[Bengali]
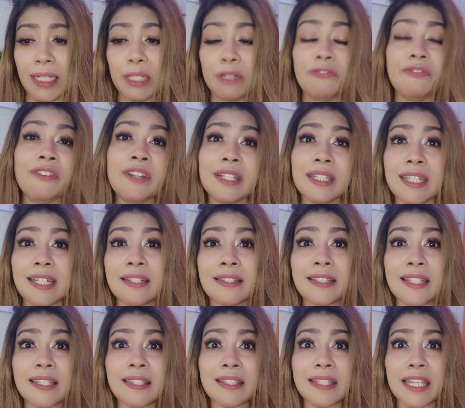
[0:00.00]
লিমফেটিক
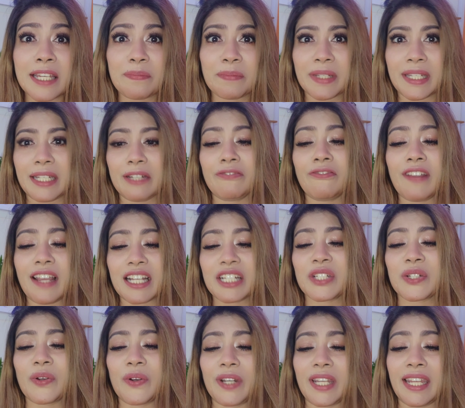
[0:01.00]
সিস্টেমকে ফ্ল্যাশ
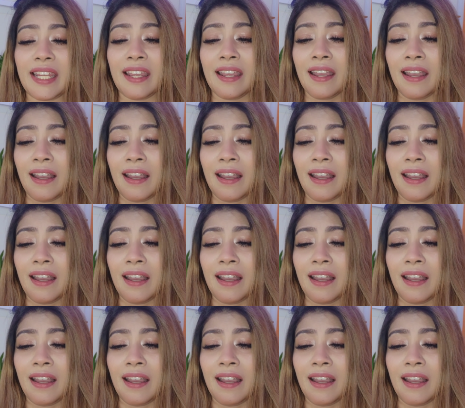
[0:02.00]
করে